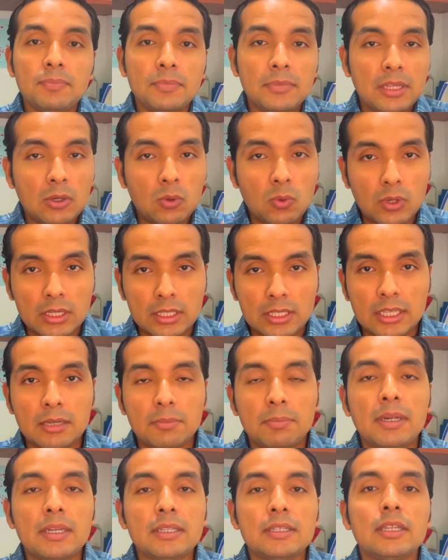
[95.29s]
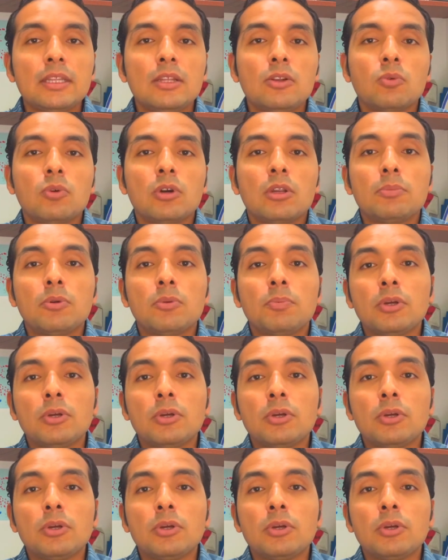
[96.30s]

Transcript: de cualquier parte del cuerpo,